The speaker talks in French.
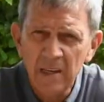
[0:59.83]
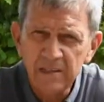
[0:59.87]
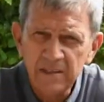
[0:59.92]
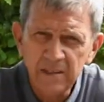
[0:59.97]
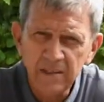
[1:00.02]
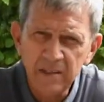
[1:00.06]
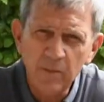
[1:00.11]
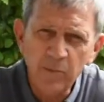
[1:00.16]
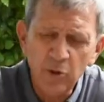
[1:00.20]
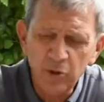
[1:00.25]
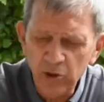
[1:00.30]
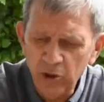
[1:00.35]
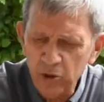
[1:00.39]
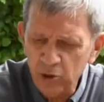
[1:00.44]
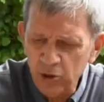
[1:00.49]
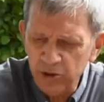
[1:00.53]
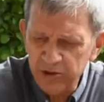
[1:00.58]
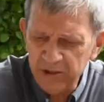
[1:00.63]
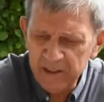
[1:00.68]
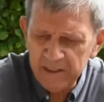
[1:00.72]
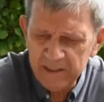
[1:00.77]
Ce qui est important de
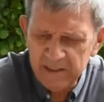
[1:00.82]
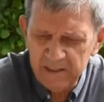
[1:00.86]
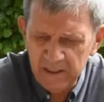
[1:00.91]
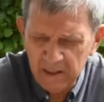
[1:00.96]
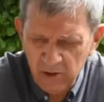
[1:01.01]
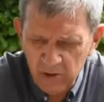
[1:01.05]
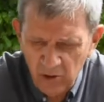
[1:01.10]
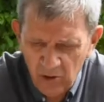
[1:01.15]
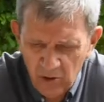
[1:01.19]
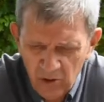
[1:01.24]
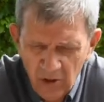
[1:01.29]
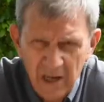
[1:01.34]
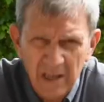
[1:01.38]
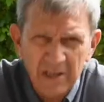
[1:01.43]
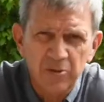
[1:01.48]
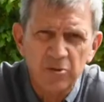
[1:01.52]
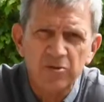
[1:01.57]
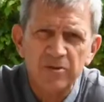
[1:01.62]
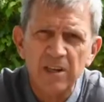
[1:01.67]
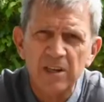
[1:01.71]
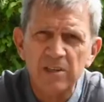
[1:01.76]
noter, c'est que
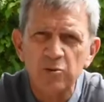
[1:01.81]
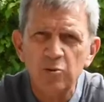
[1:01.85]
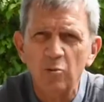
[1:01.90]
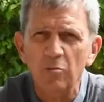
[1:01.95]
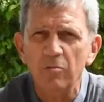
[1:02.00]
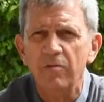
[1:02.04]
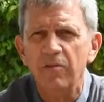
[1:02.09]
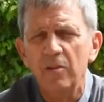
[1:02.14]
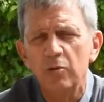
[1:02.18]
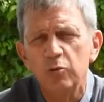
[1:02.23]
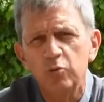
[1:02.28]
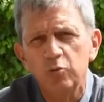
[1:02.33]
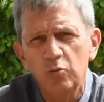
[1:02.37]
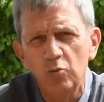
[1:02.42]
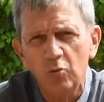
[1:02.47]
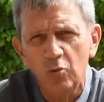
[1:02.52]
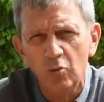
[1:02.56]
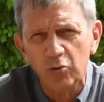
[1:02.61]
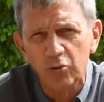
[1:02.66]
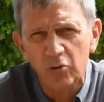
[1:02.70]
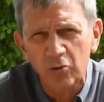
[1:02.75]
l'association Ventoux
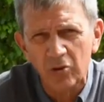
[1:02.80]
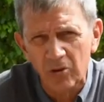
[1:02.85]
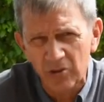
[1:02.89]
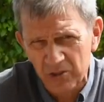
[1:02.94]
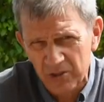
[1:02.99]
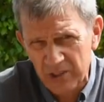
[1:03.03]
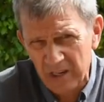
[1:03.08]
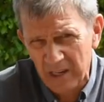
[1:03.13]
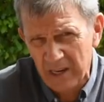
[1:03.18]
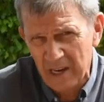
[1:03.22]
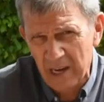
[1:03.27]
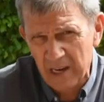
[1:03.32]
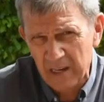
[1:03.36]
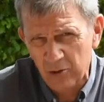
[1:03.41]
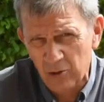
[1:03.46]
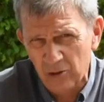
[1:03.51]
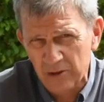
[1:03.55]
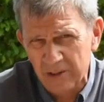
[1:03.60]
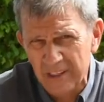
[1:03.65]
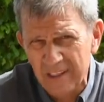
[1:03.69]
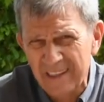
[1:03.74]
contre cancer a
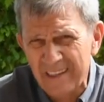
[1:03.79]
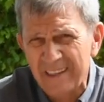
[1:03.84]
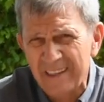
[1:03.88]
récolté